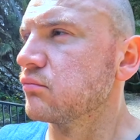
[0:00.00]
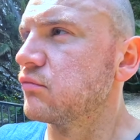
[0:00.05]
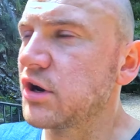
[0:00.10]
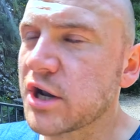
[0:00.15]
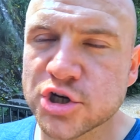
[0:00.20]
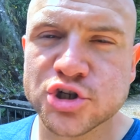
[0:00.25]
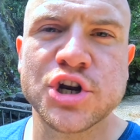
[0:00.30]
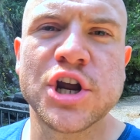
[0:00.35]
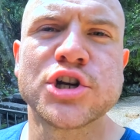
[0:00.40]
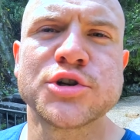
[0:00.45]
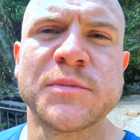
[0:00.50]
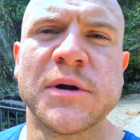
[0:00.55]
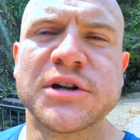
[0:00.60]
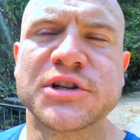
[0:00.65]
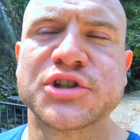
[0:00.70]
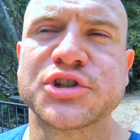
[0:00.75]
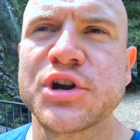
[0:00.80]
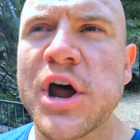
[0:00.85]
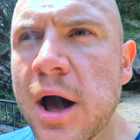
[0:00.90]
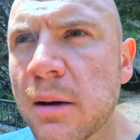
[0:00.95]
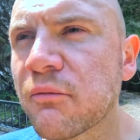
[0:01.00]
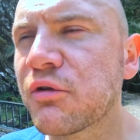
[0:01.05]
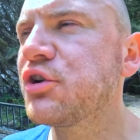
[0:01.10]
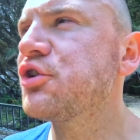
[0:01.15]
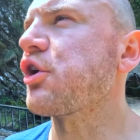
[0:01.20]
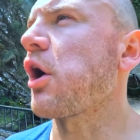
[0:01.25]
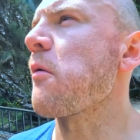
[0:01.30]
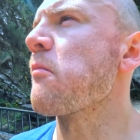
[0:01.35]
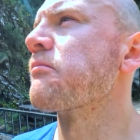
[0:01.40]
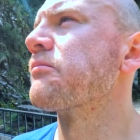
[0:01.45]
wenn der Schnee schmilzt, nach dem
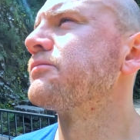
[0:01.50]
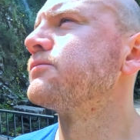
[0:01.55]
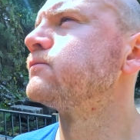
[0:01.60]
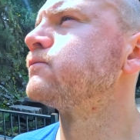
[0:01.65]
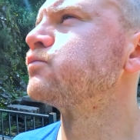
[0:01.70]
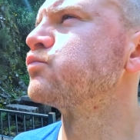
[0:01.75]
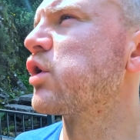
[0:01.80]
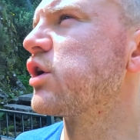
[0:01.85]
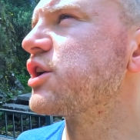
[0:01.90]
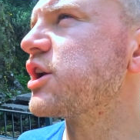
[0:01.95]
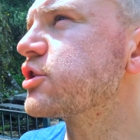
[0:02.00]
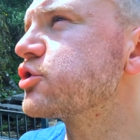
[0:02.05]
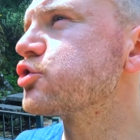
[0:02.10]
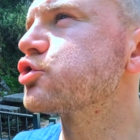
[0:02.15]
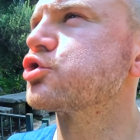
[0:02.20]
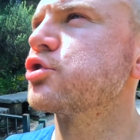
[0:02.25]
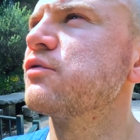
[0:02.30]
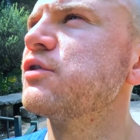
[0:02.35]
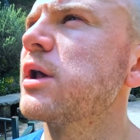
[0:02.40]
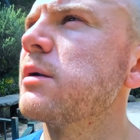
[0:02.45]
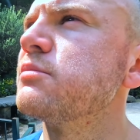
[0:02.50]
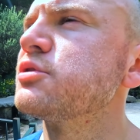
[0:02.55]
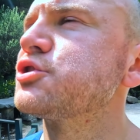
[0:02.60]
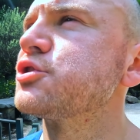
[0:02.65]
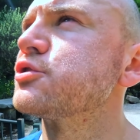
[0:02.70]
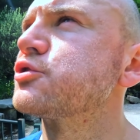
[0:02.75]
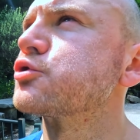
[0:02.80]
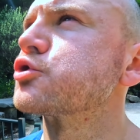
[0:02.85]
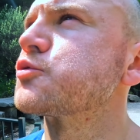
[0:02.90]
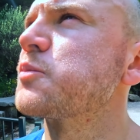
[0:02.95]
Winter. Ne, jetzt ist schon wieder ein
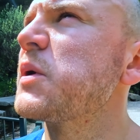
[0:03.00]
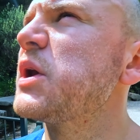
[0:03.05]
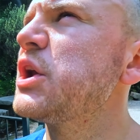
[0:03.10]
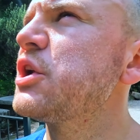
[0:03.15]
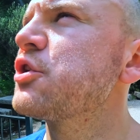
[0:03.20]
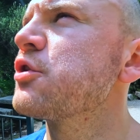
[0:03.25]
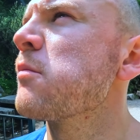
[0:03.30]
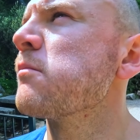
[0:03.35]
bisschen zu spät.